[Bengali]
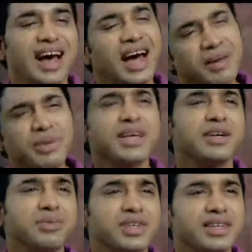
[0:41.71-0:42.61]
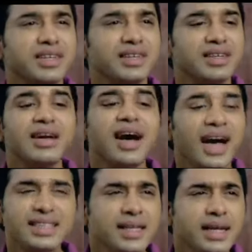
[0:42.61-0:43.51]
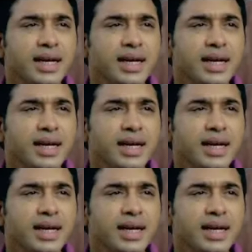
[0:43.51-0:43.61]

আরামে থাকবেন আছেন না